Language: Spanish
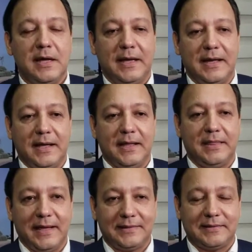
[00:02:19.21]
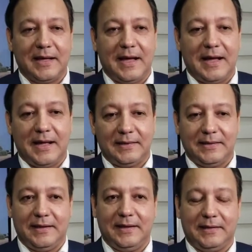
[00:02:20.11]
de esta,
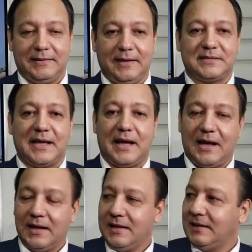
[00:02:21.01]
de, de esa